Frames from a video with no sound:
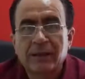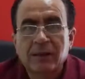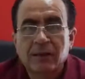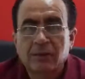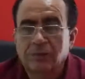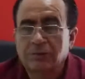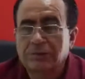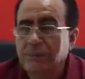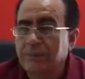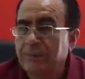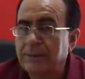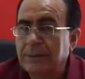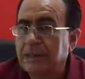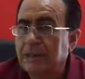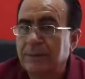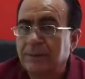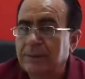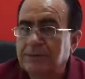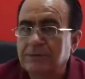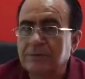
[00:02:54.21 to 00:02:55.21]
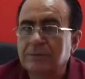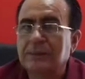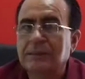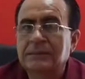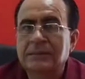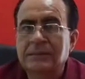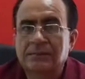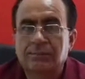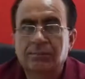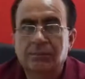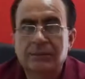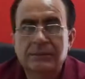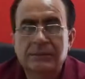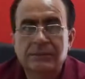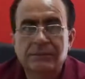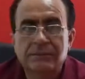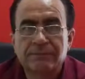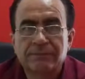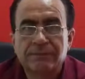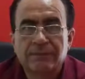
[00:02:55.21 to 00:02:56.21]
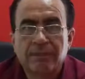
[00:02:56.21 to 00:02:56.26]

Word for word: justamente nada más un mes después.